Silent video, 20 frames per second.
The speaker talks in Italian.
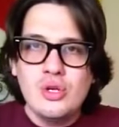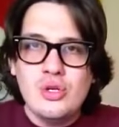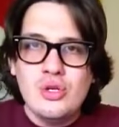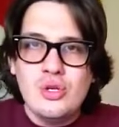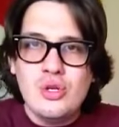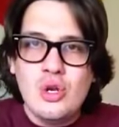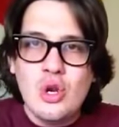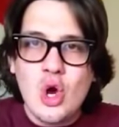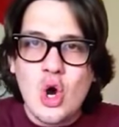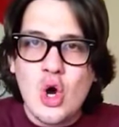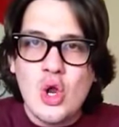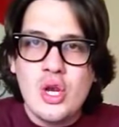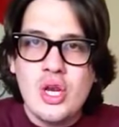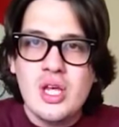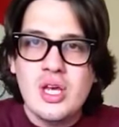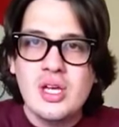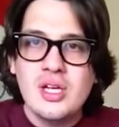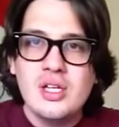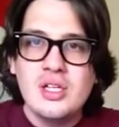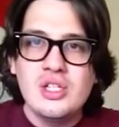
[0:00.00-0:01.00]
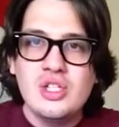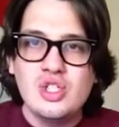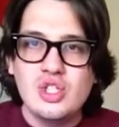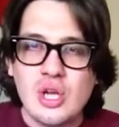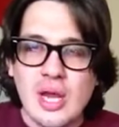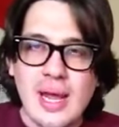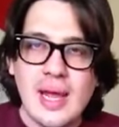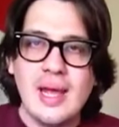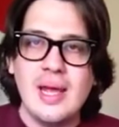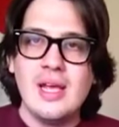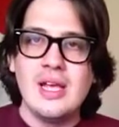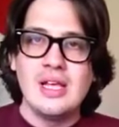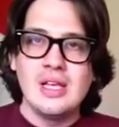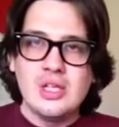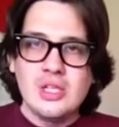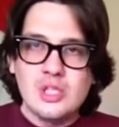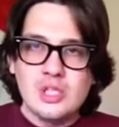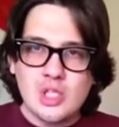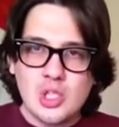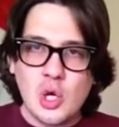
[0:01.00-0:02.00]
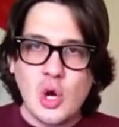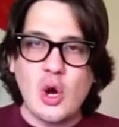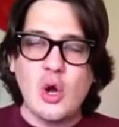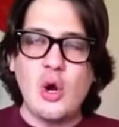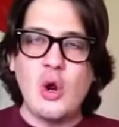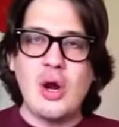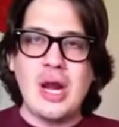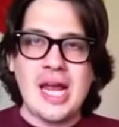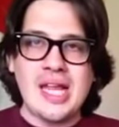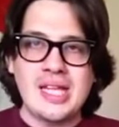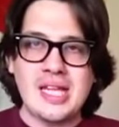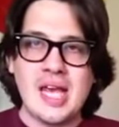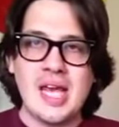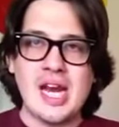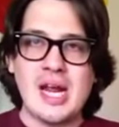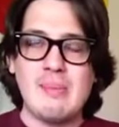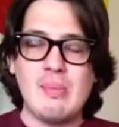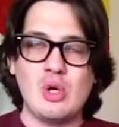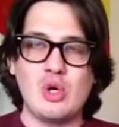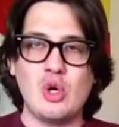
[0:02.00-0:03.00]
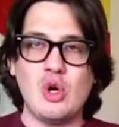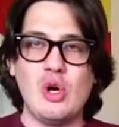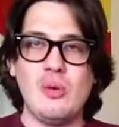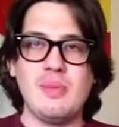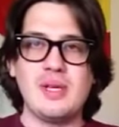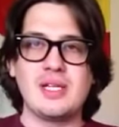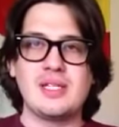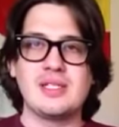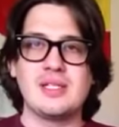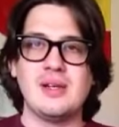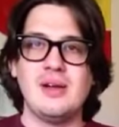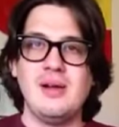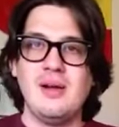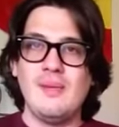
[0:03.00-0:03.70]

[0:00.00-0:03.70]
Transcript: Non c'è solo la Teramo Comics.